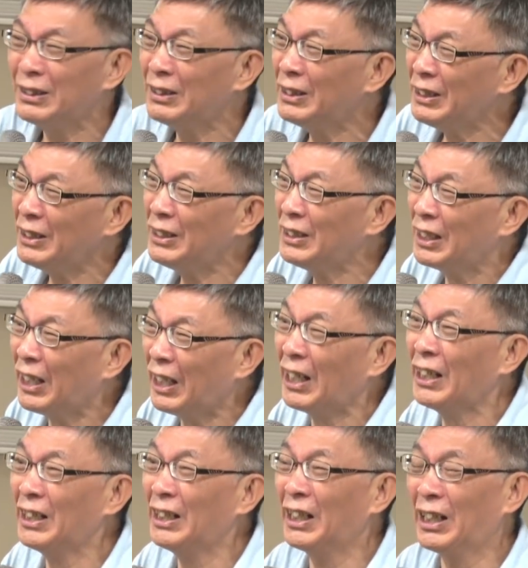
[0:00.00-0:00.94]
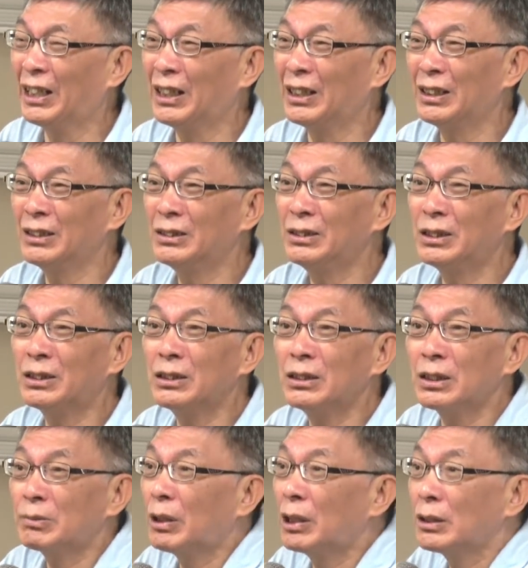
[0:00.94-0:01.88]
厉害啊！你现
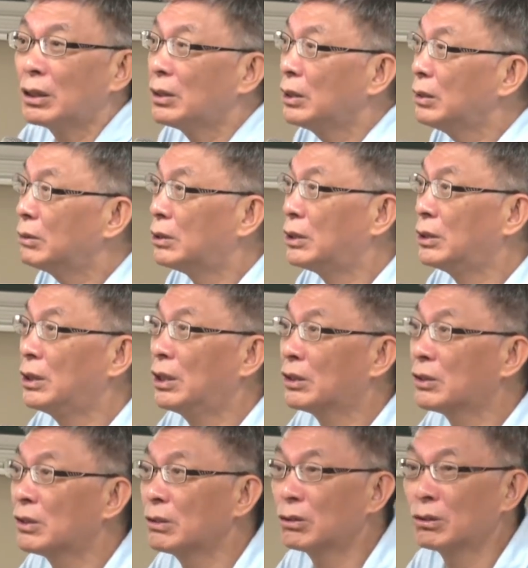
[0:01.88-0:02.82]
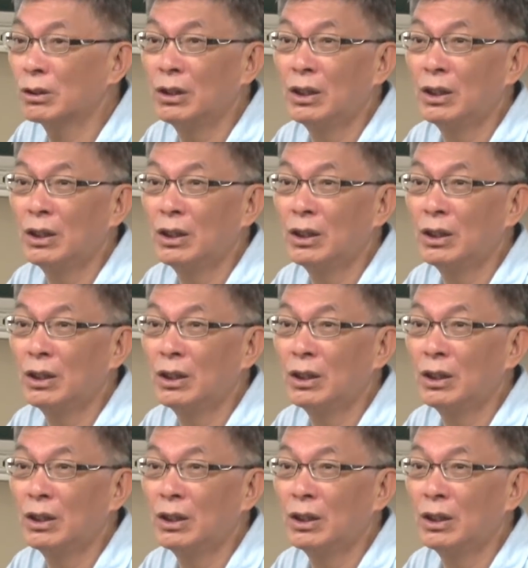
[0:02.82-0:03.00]
在看到英国人，你要是，